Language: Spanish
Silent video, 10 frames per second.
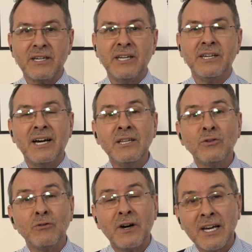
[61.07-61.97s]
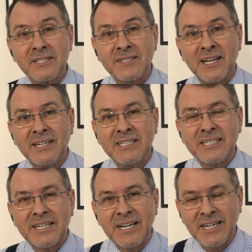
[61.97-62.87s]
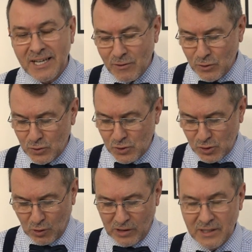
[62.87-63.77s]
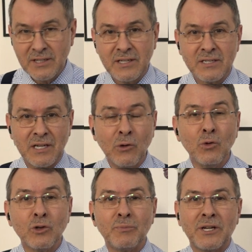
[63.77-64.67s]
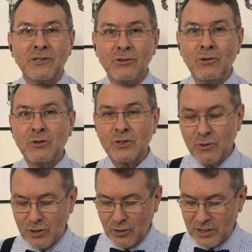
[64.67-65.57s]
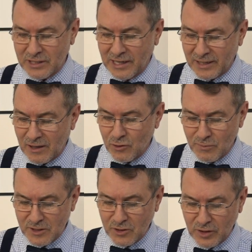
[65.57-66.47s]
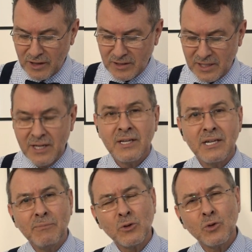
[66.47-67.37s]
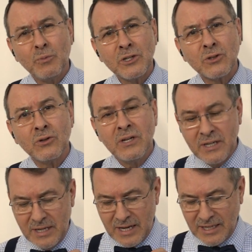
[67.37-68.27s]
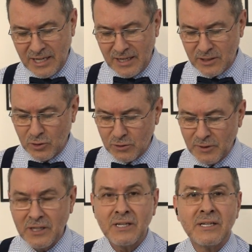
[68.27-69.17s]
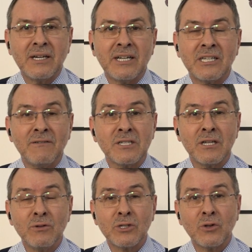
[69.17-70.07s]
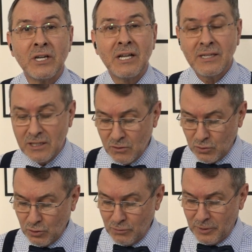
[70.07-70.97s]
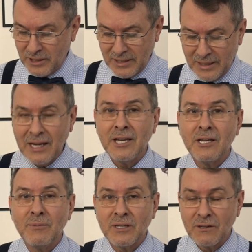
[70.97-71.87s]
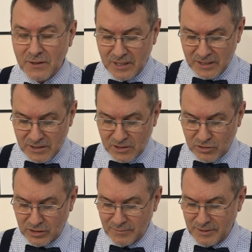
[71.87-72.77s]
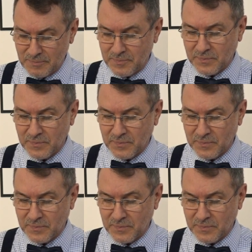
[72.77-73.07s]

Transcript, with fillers: En Antofagasta, Radio Sol Saludos para todos los auditores de las radios mencionadas y por supuesto a quienes nos ven a través de nuestro canal de YouTube Clan MTV Streaming.